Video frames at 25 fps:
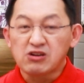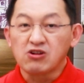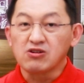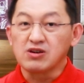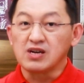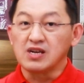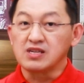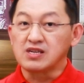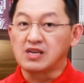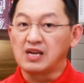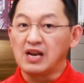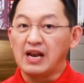นก็
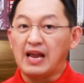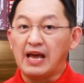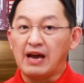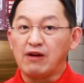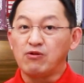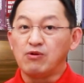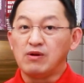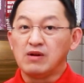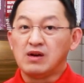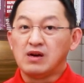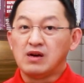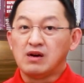เกิดขึ้นแล้ว
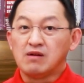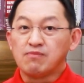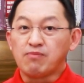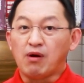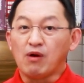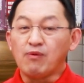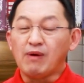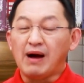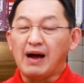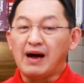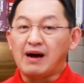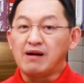เพ
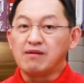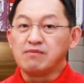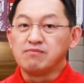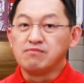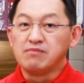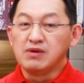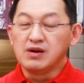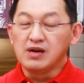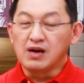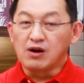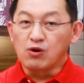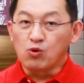ราะว่า
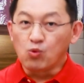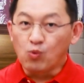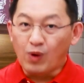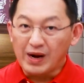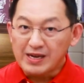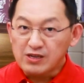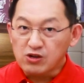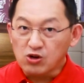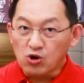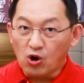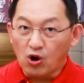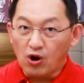เมื่อวั
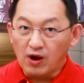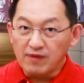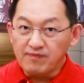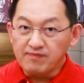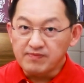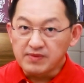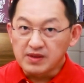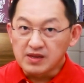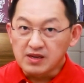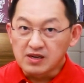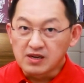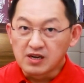นก่อน
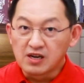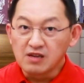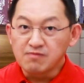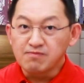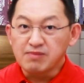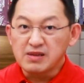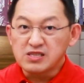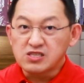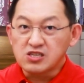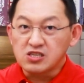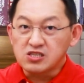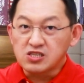ขึ้น
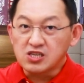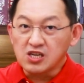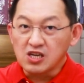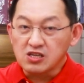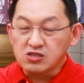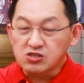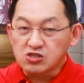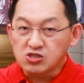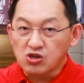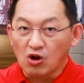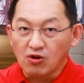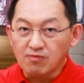ไปเฉีย
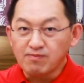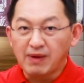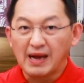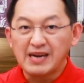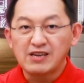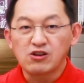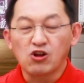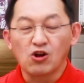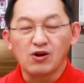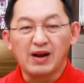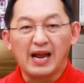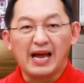ดย
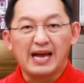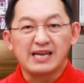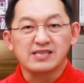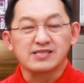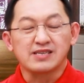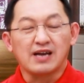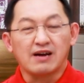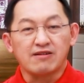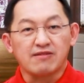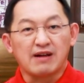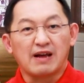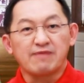2,000 ดอลลาร์
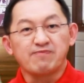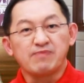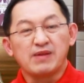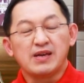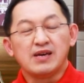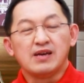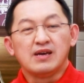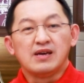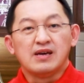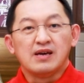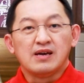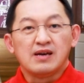สหรัฐ
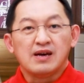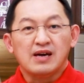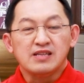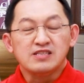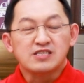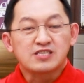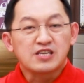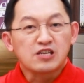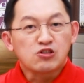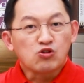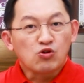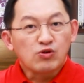นั้น
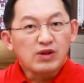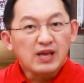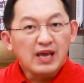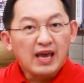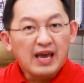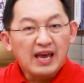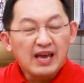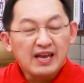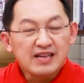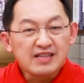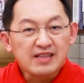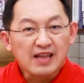สิ่งตรงนี้
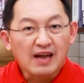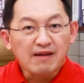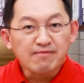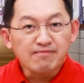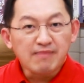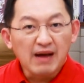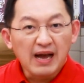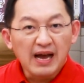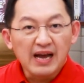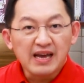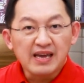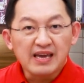เอง
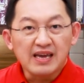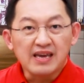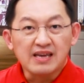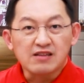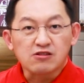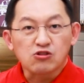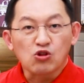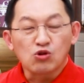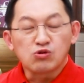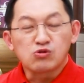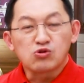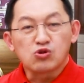ทำให้
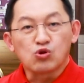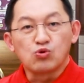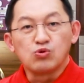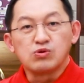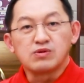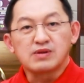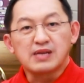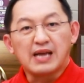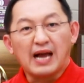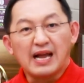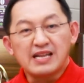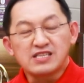ต้นทุน
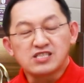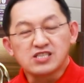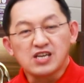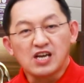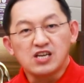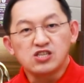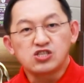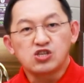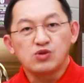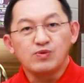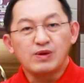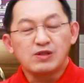การใช้
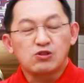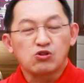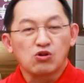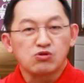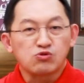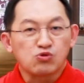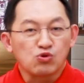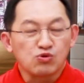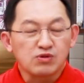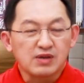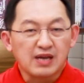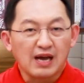ชีวิตต้
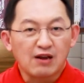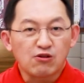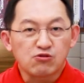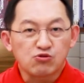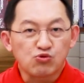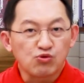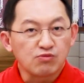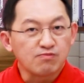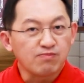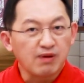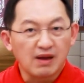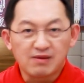นทุนการลง
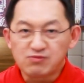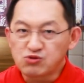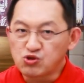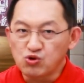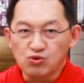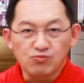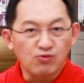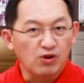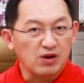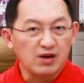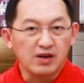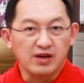ทุนเพิ่มสู
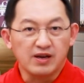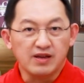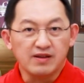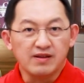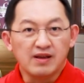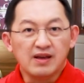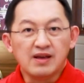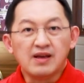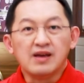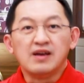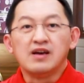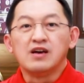งหมดเลย
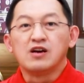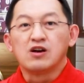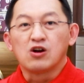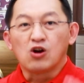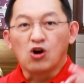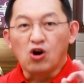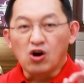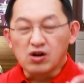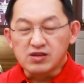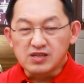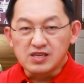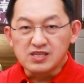
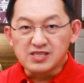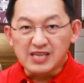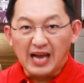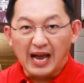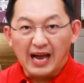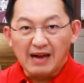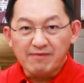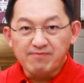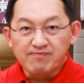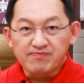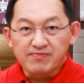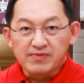ข้อที่
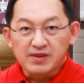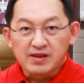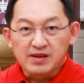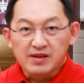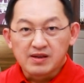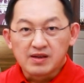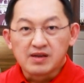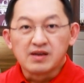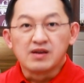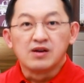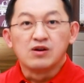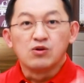
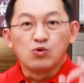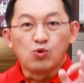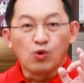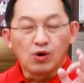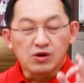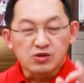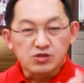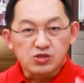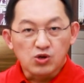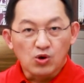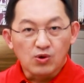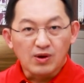3 ห่ว
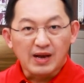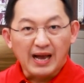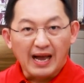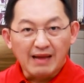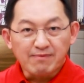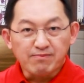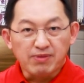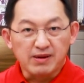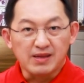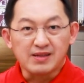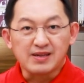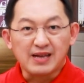งโซ่กา
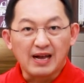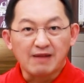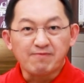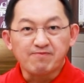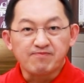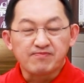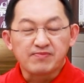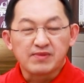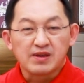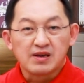รผลิตครับ